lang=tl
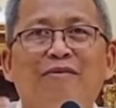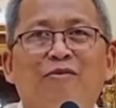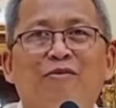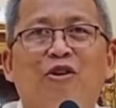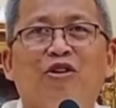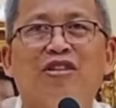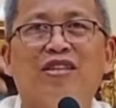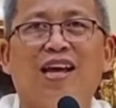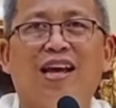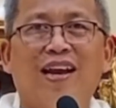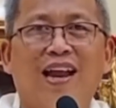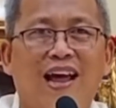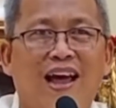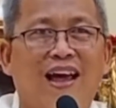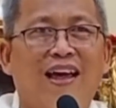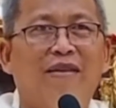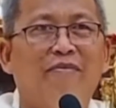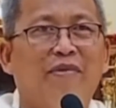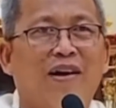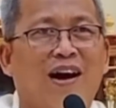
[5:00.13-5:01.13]
kalimot
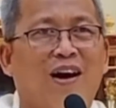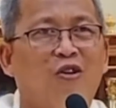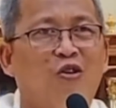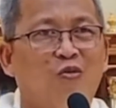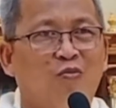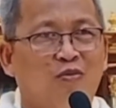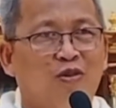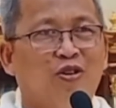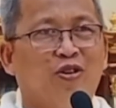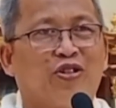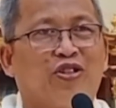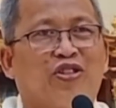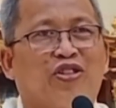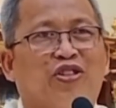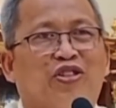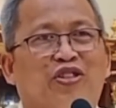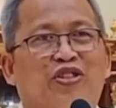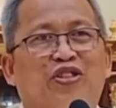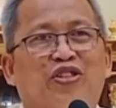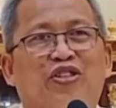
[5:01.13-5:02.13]
ganay mga
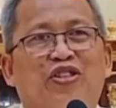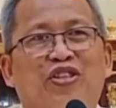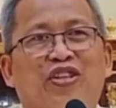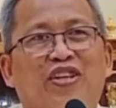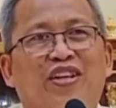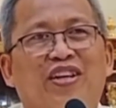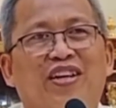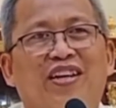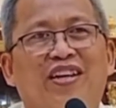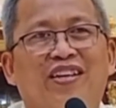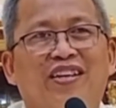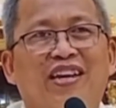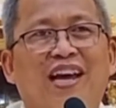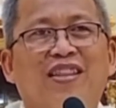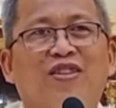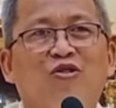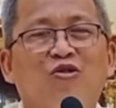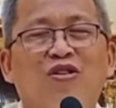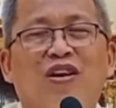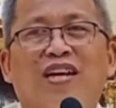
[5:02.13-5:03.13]
ubos
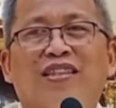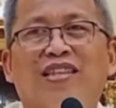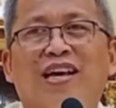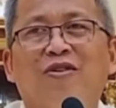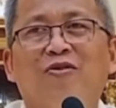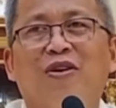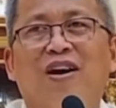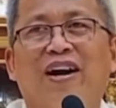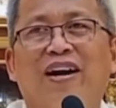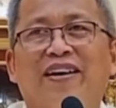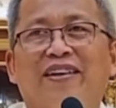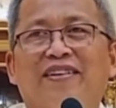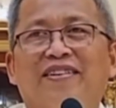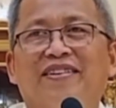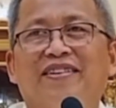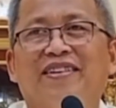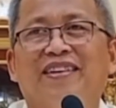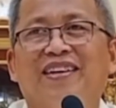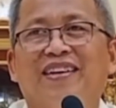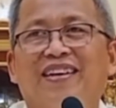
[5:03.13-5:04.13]
natong
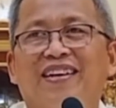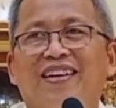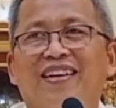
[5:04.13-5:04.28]
katawhan